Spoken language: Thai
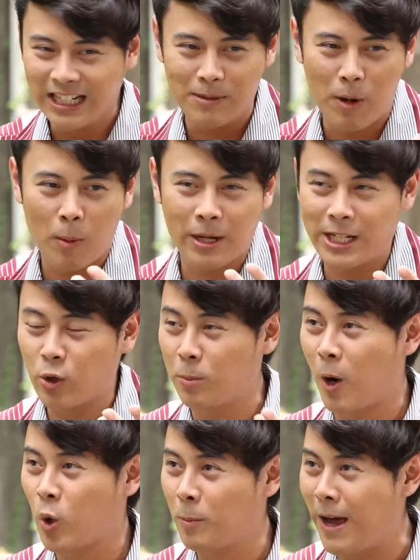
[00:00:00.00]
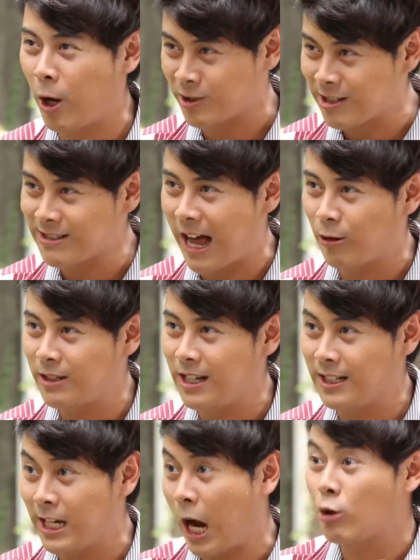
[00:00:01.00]
หรือมองไปที่คุณพ่อคุณแม่ของเจ้าสาว
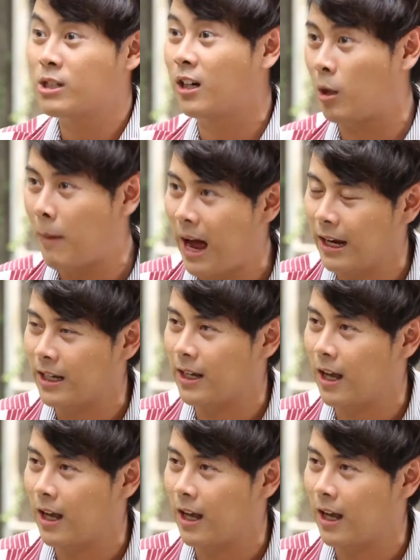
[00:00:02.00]
ที่ที่เขาเชิญเรามาอ